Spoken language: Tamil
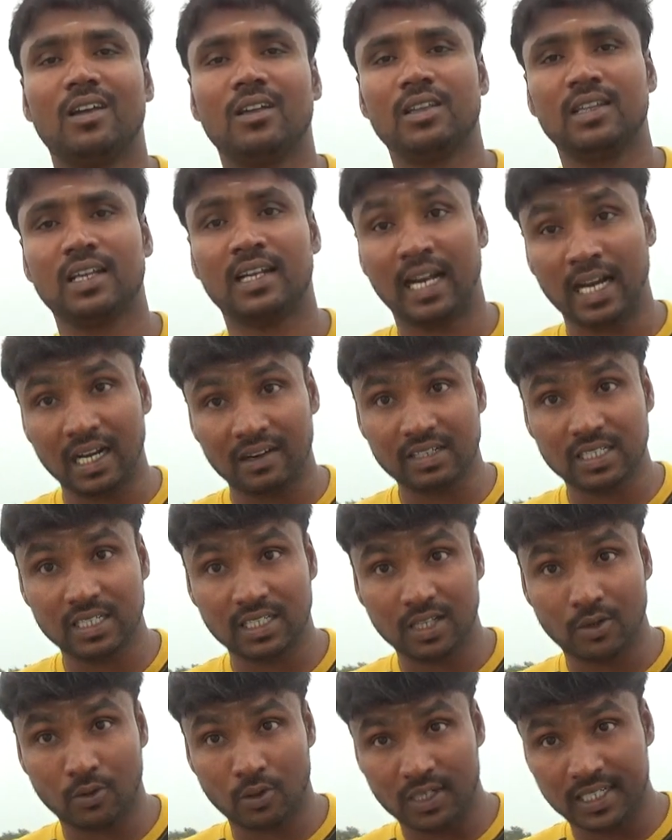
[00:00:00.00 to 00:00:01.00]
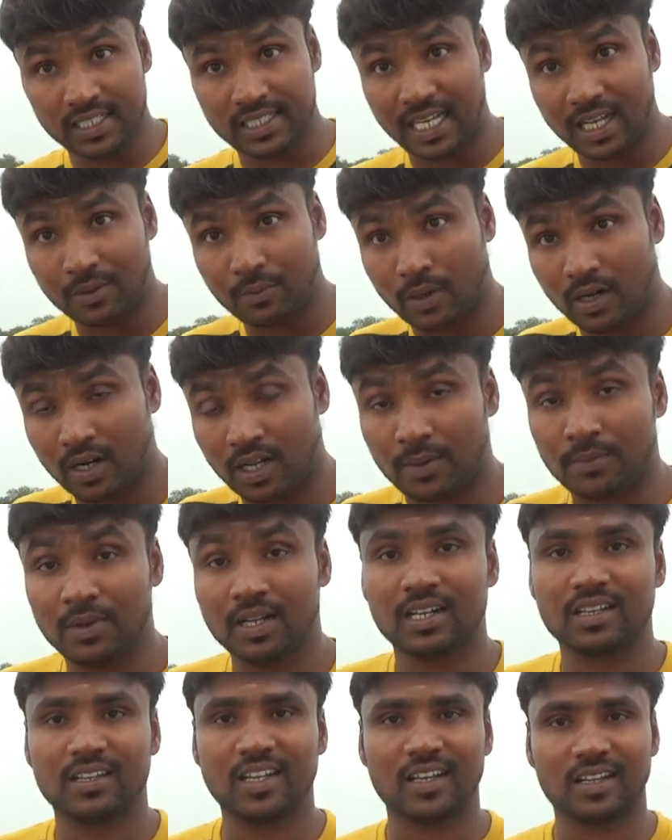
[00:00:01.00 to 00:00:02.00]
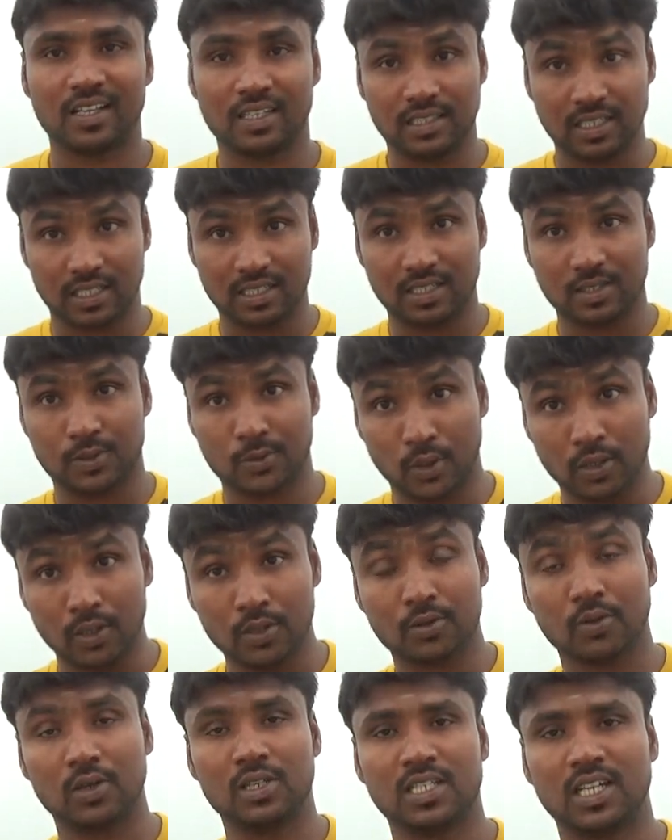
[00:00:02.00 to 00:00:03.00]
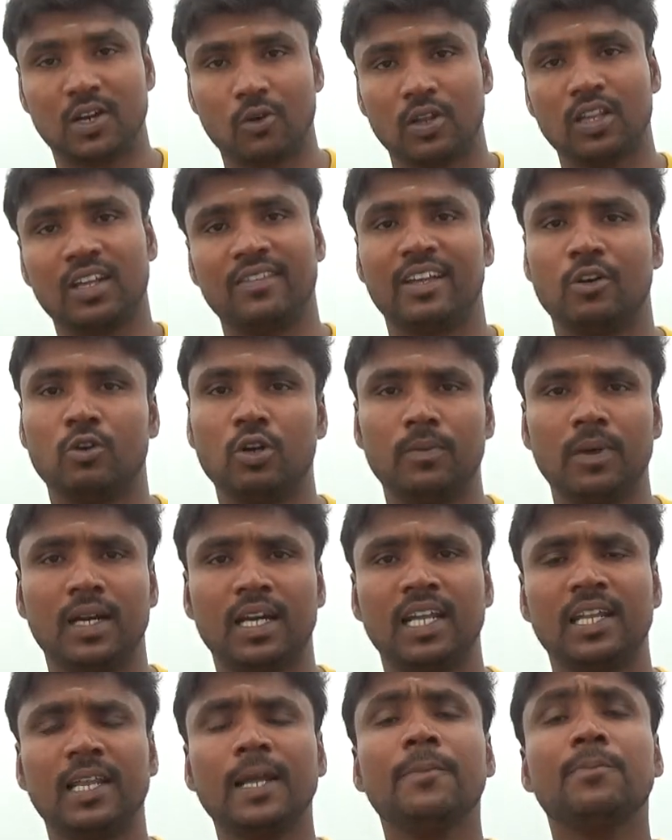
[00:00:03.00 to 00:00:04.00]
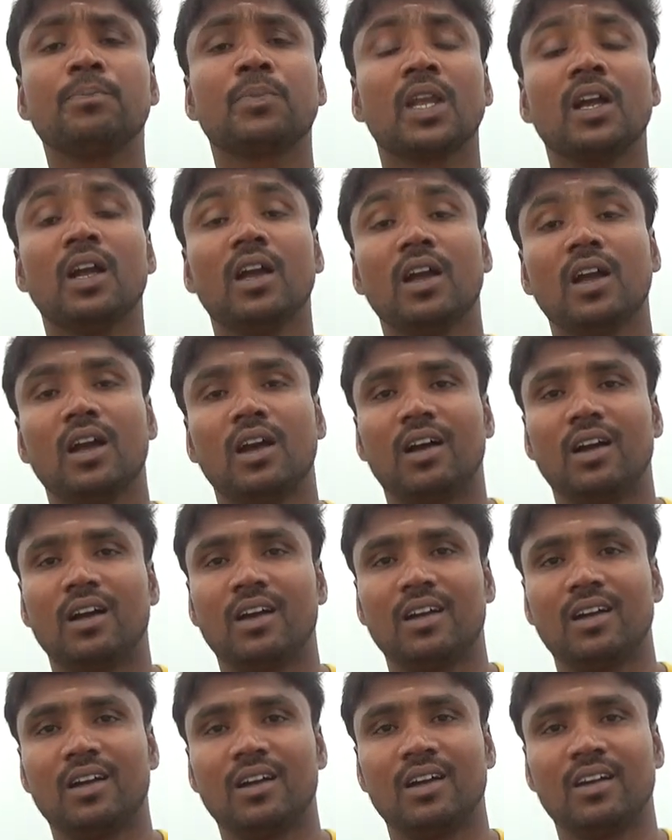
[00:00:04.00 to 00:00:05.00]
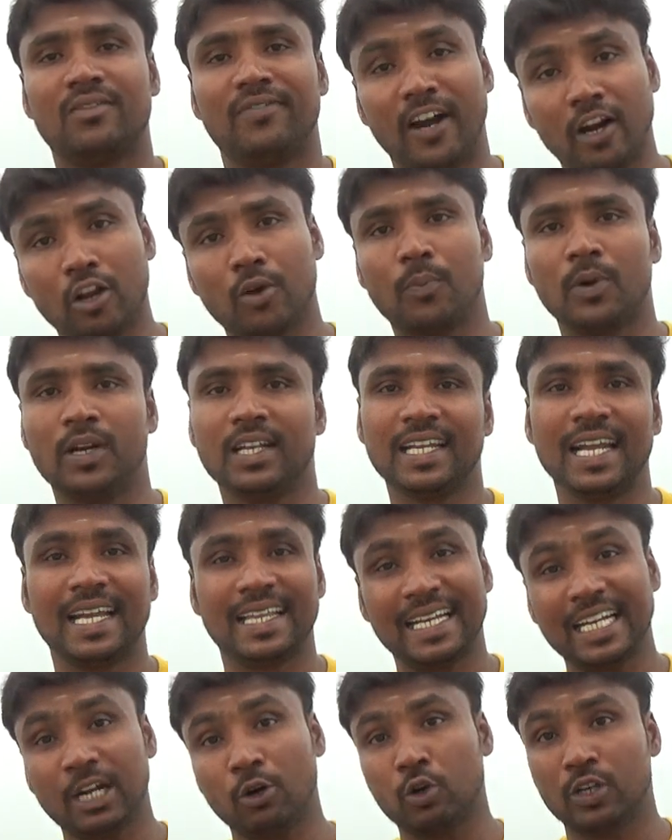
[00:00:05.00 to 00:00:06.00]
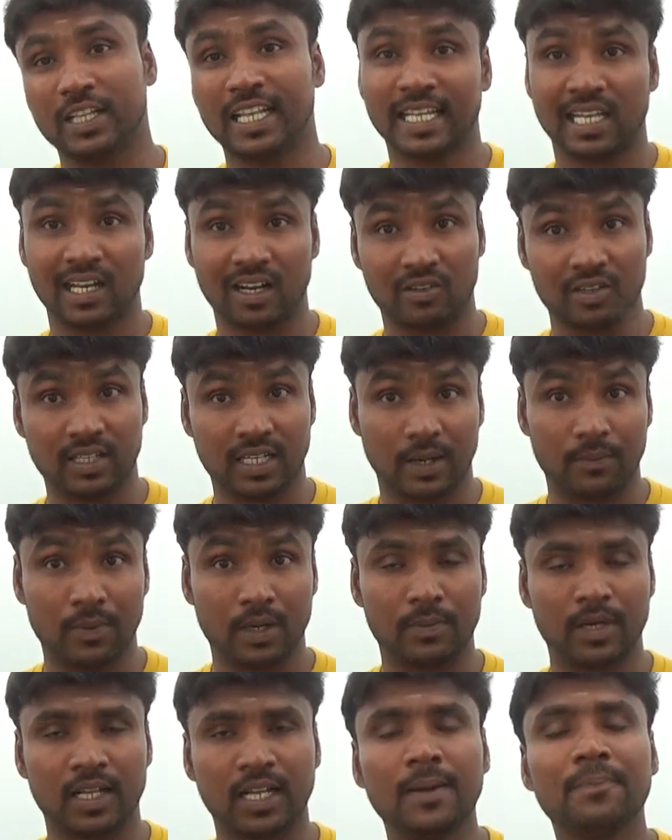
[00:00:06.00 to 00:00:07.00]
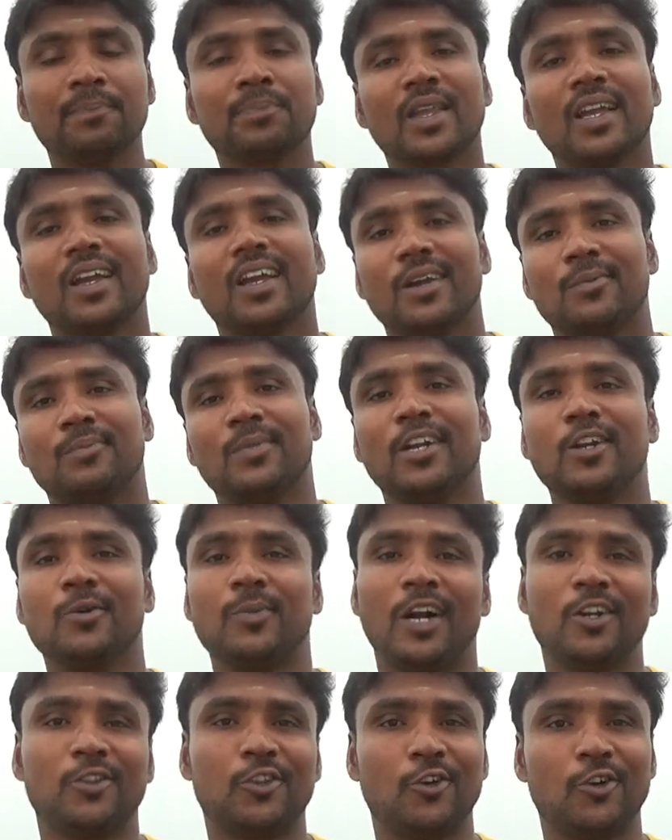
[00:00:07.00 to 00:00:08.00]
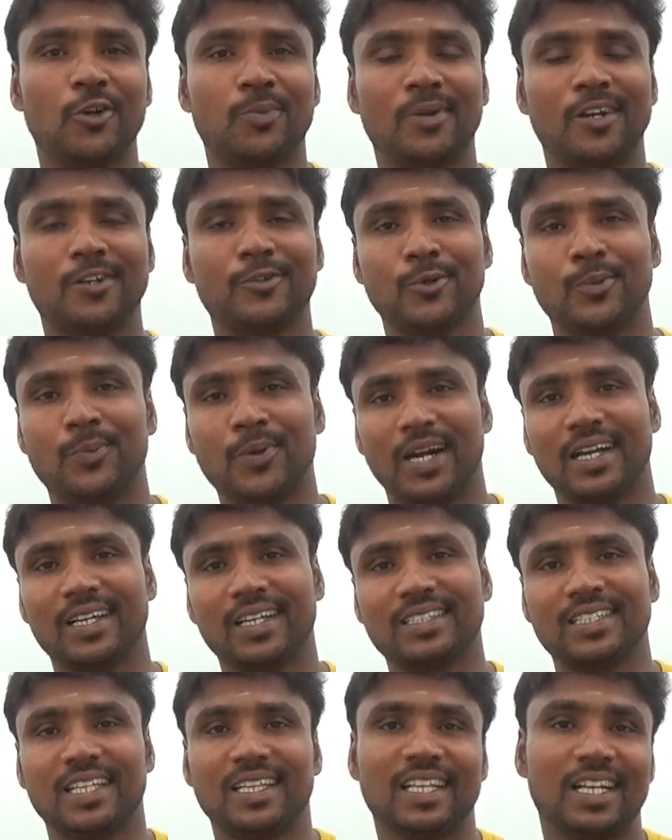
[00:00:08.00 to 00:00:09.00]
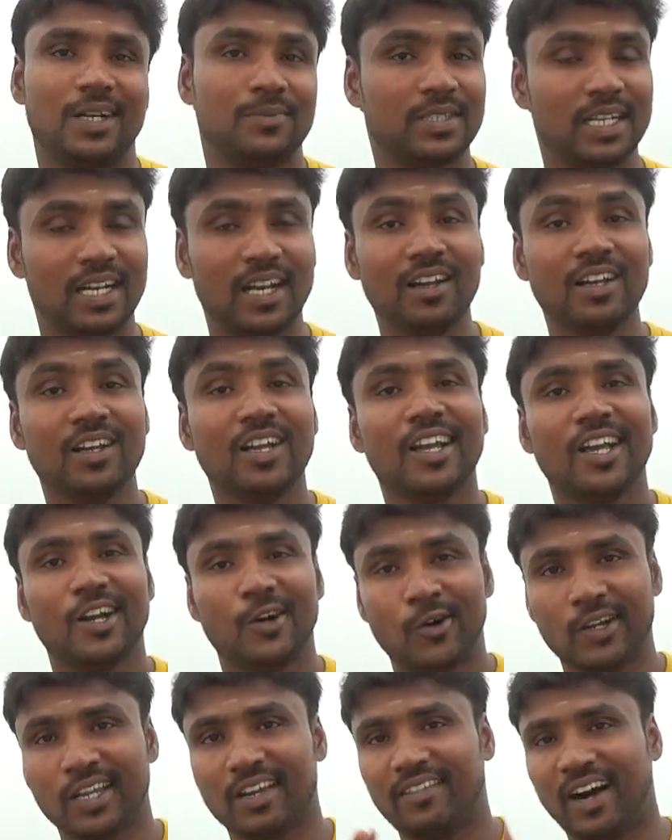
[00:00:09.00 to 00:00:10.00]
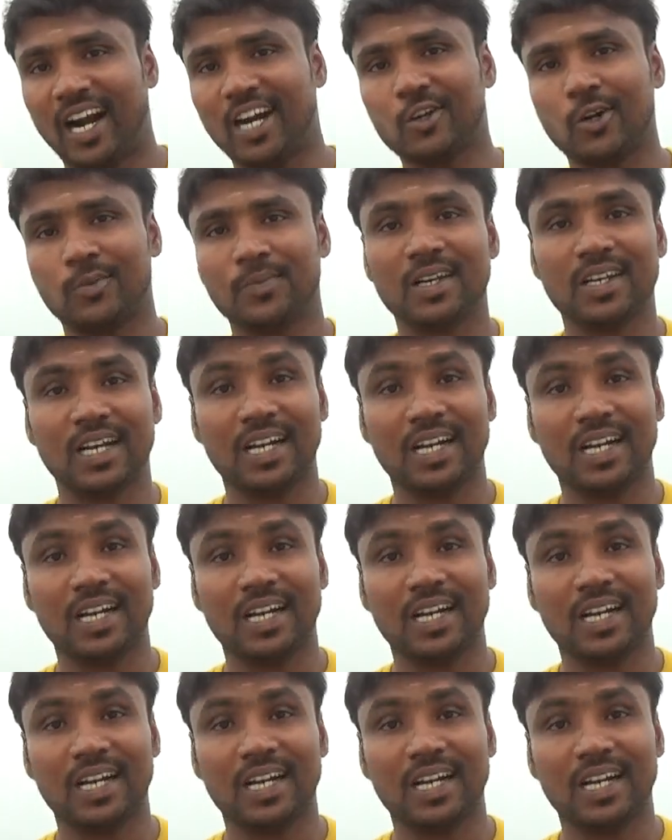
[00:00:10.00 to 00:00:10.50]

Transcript: இந்த நல்ல விஷயத்தை அவங்கள்ட்ட ஷேர் பண்ணலாம் அப்படிங்கிறதுக்காக தான் ஜஸ்ட்டு சொல்லுன்னு தோணுச்சு அவ்வளோதான் வேறு ஒன்றுமே கிடையாது ஃபாலோ பண்ணிங்க ஏதாவது டவுட் இருந்தால் கீழே வந்து கமெண்ட் பண்ணுங்கள் மீண்டும் அடுத்த ரோடு பிறகு சூப்பராக அழகாக சந்திக்கலாம் சரிங்களா ஓகே வாழ்க்கை